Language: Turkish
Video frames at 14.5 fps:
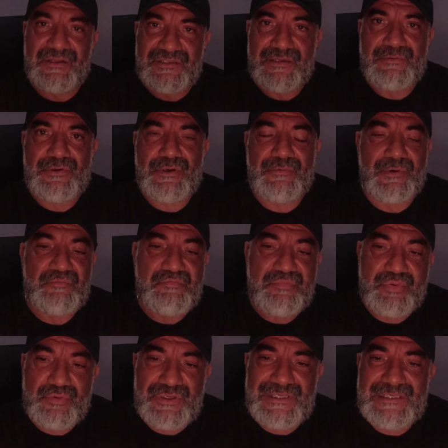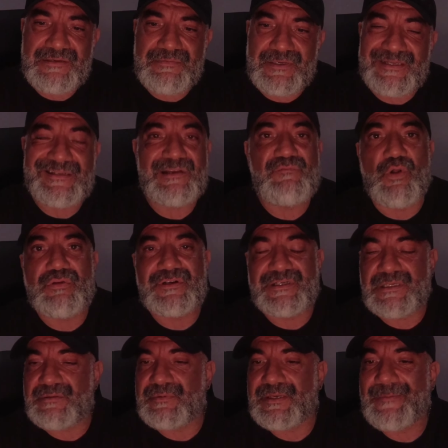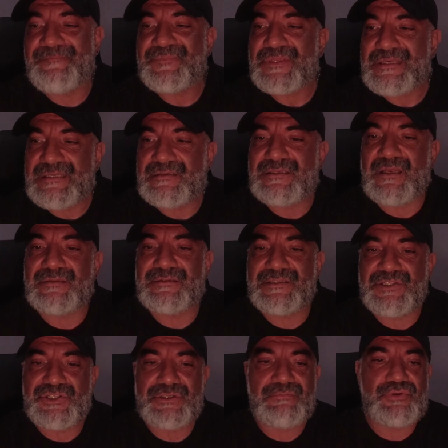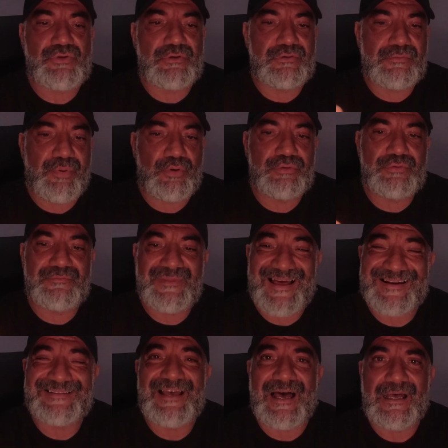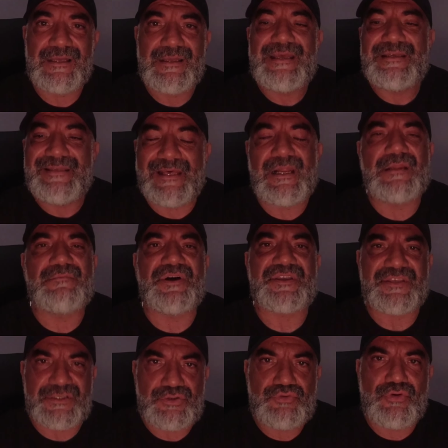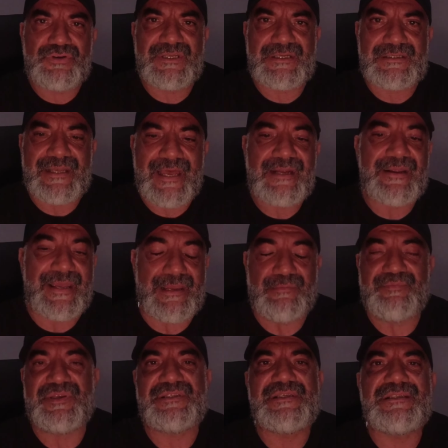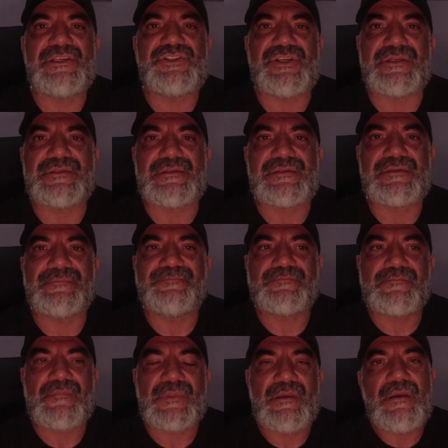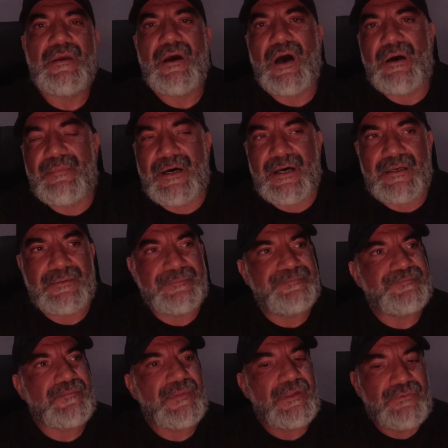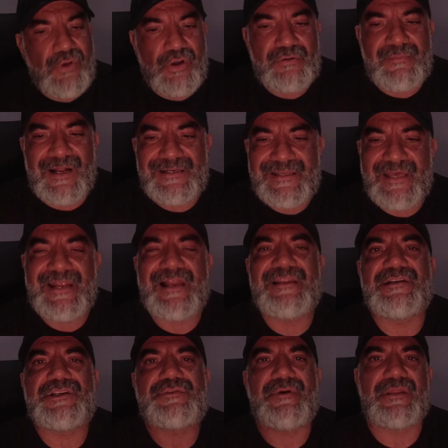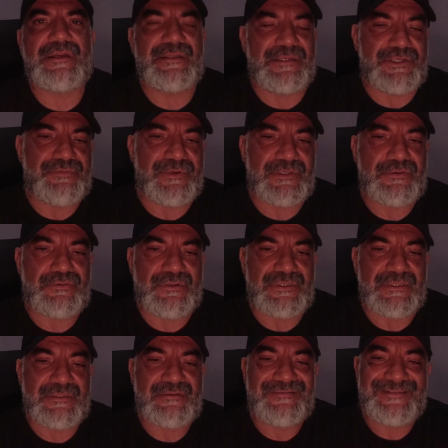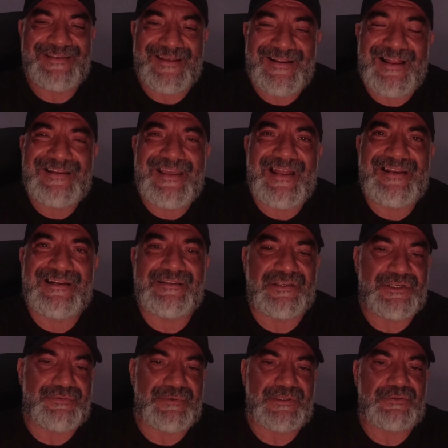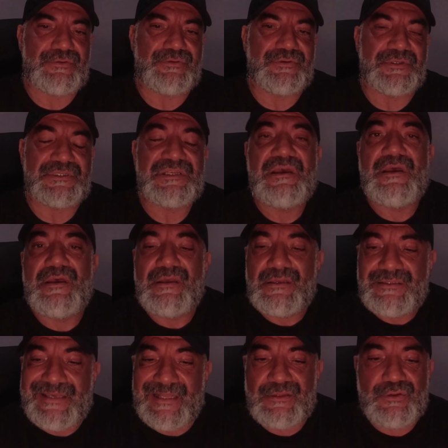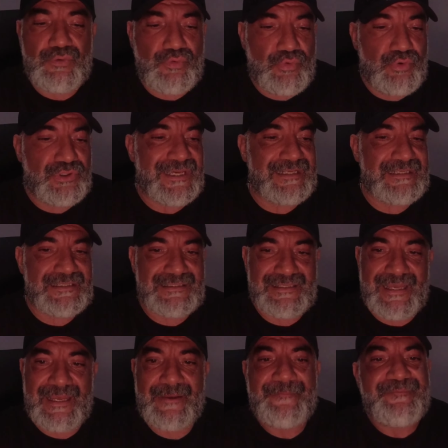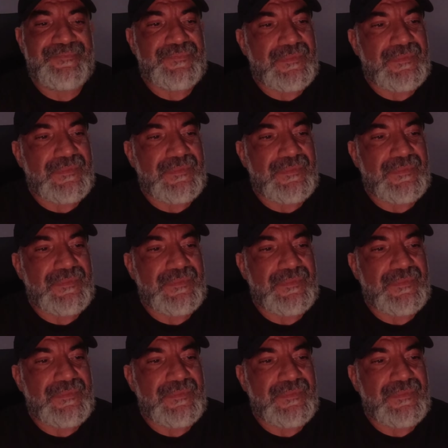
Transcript: anlatabiliyor muyum? Bunun gibi Nick Walker gibi insanların çıkmış olduğu podyumlarda yer almak istiyorsanız eğer NPC seçeceksiniz. Ama normal yerel yarışmalarda yarışmak istiyorsanız, yerel yerlerde yarışmak istiyorsanız, kendi ülkenizde